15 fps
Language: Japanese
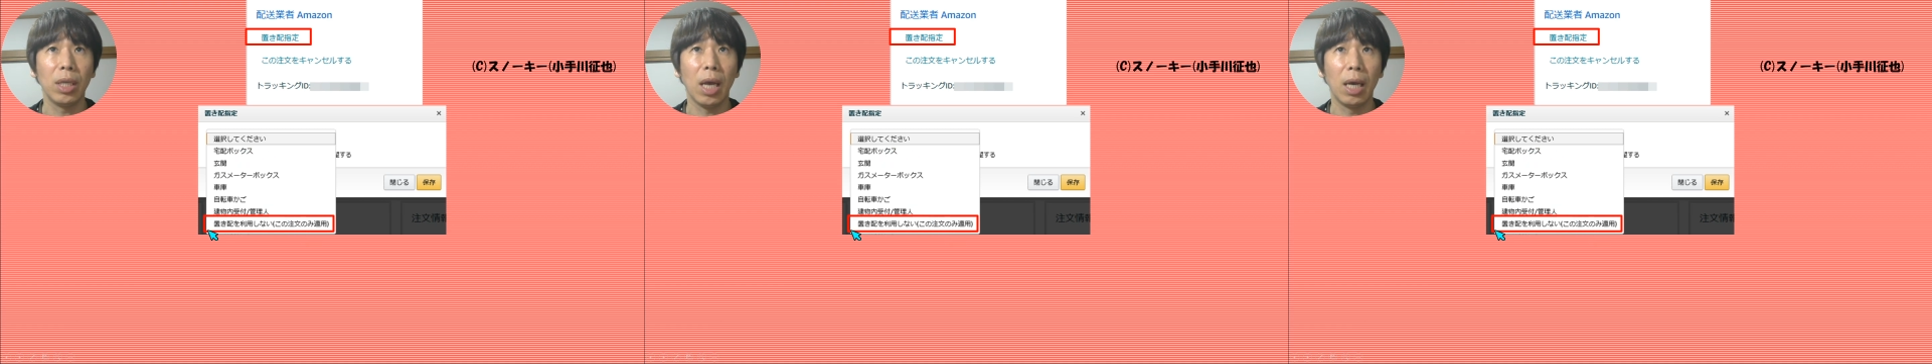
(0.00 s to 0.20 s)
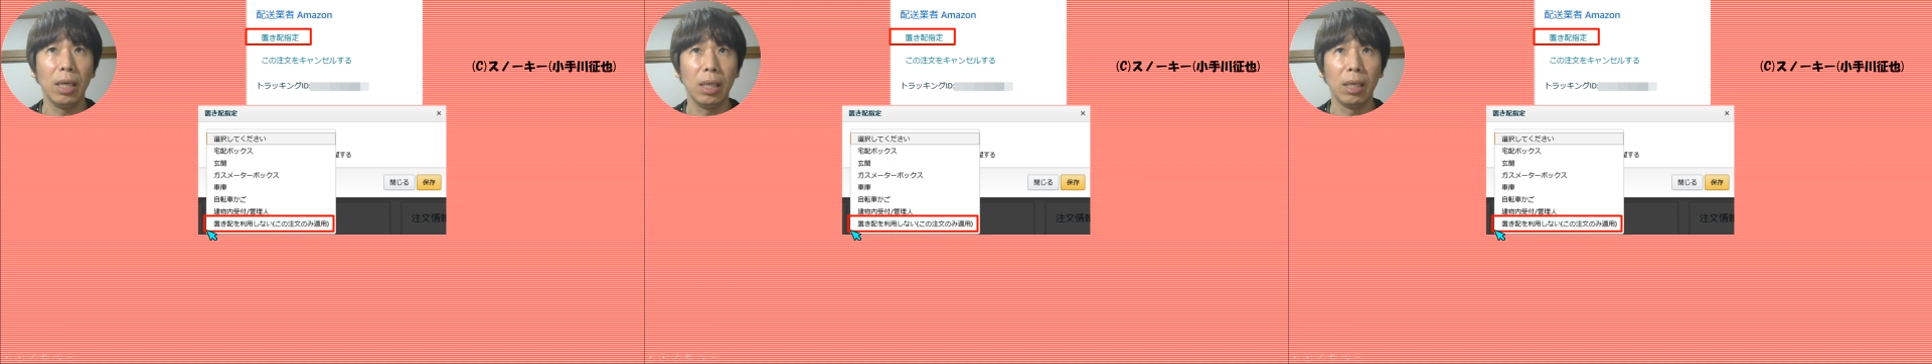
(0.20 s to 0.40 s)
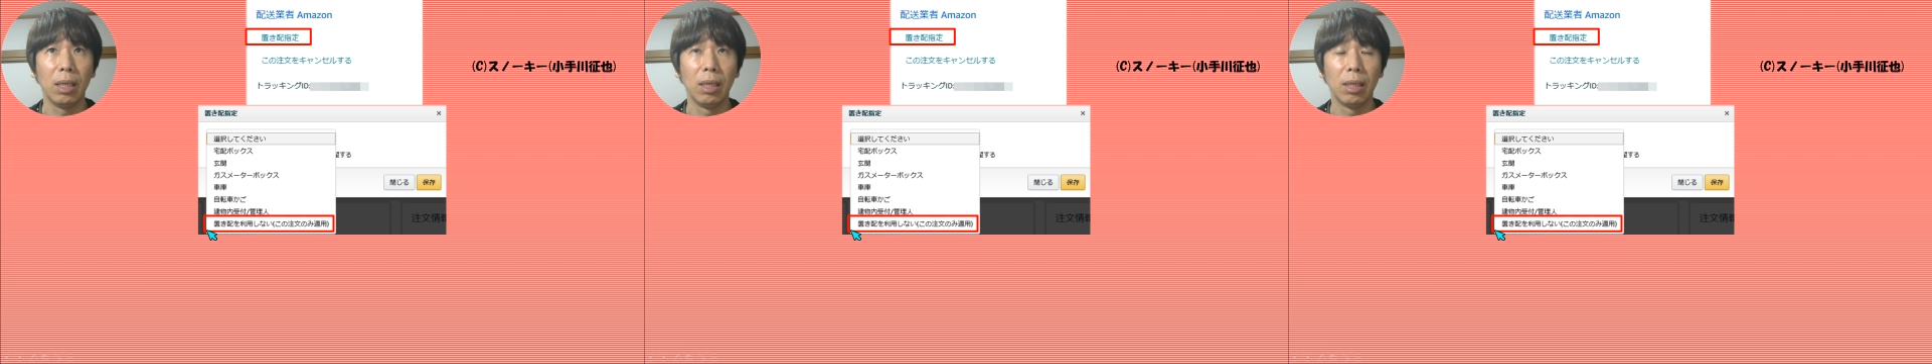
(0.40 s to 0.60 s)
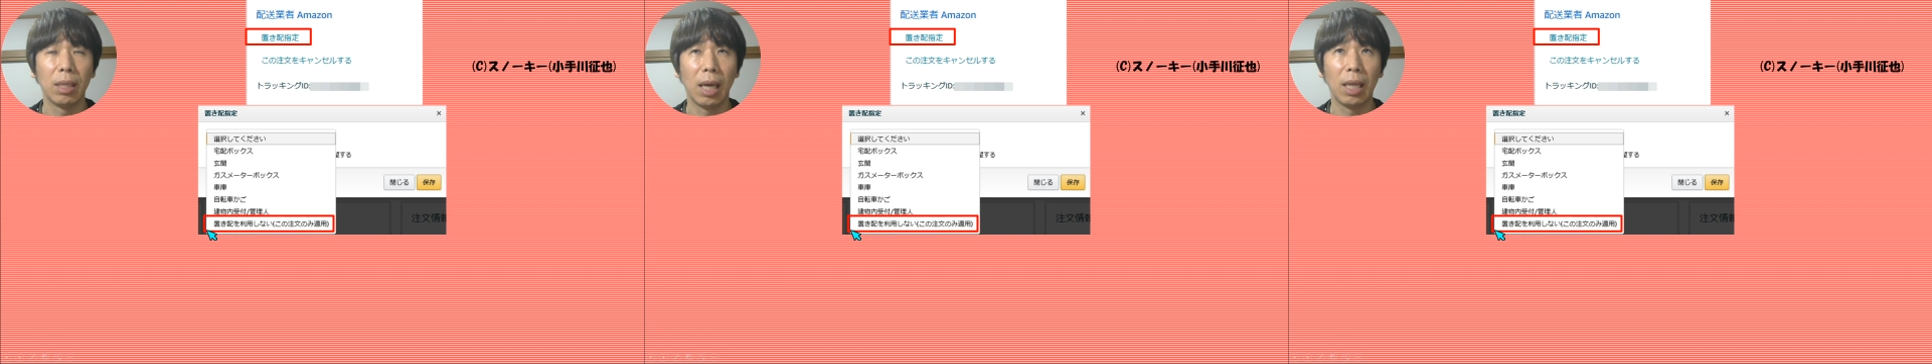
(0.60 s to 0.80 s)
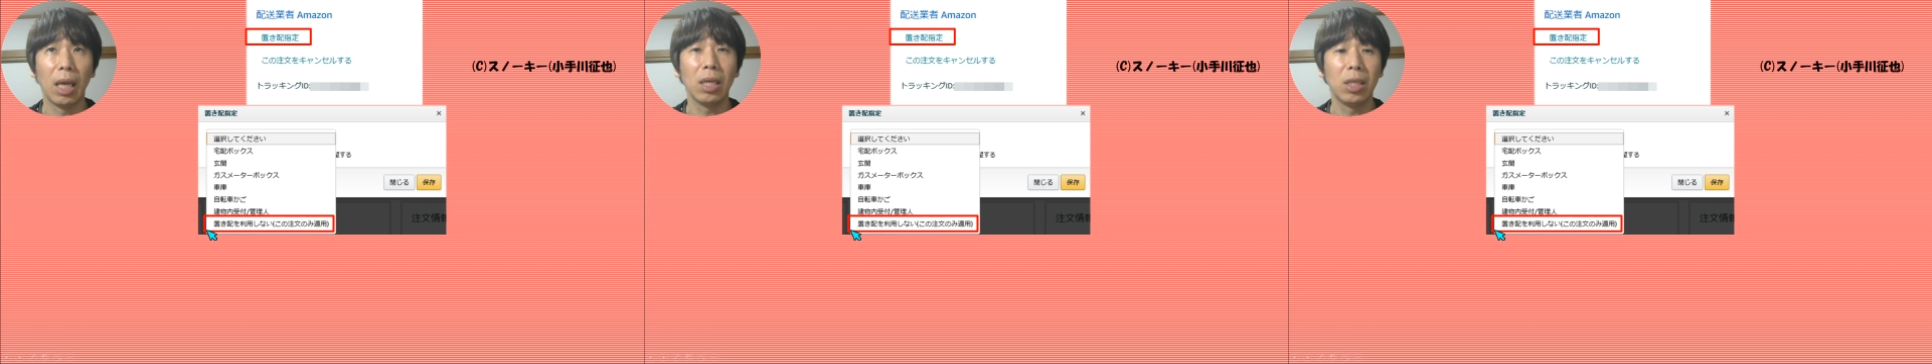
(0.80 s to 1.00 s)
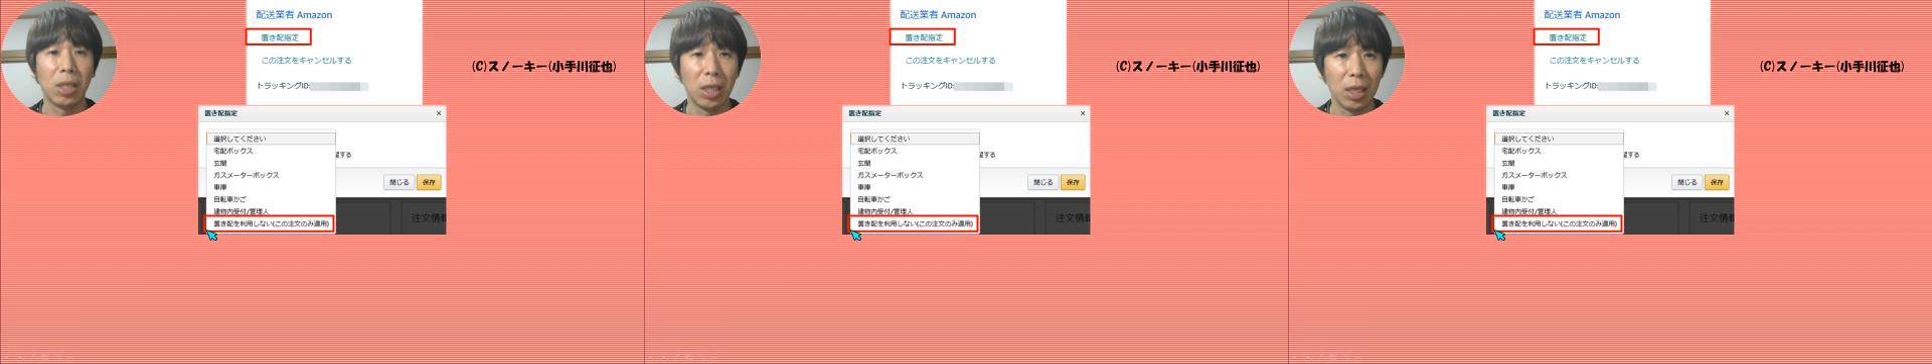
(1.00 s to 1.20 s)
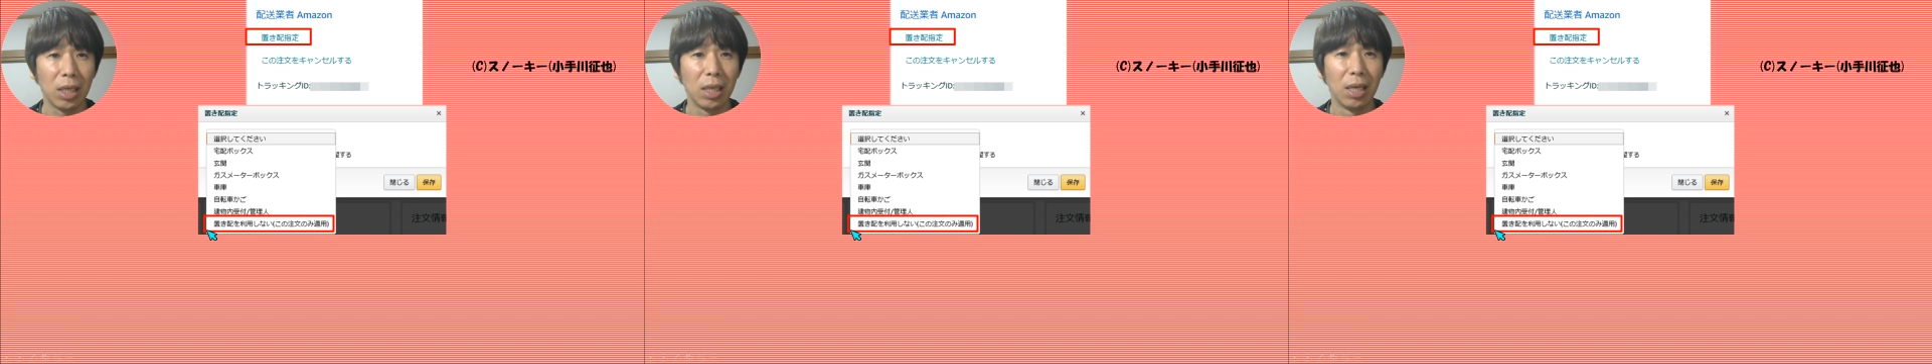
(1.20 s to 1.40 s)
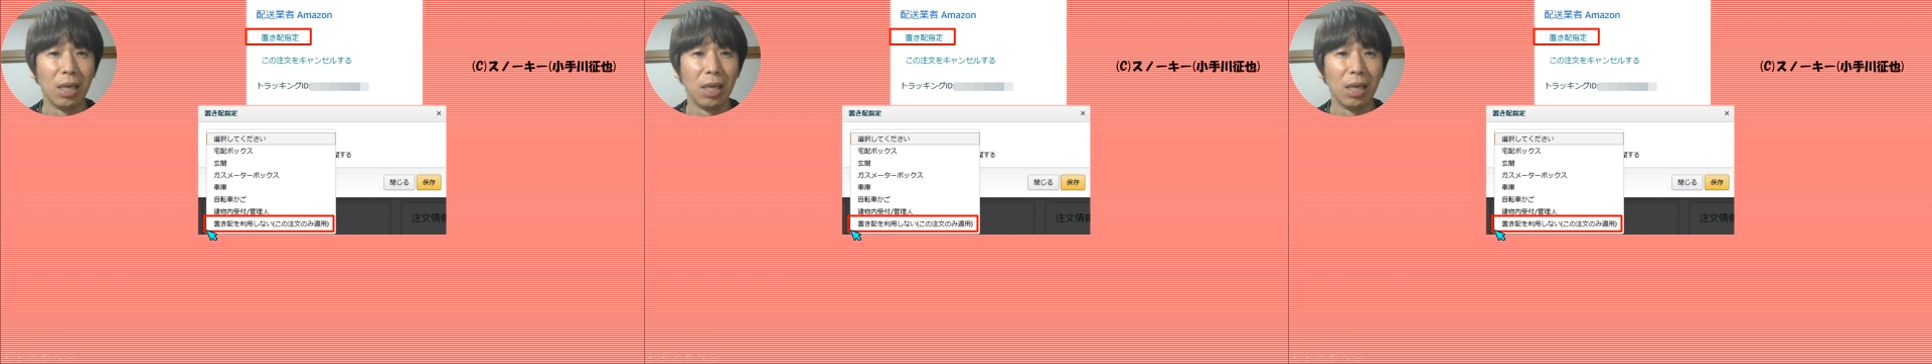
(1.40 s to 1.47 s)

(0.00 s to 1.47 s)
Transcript: ない、ただし、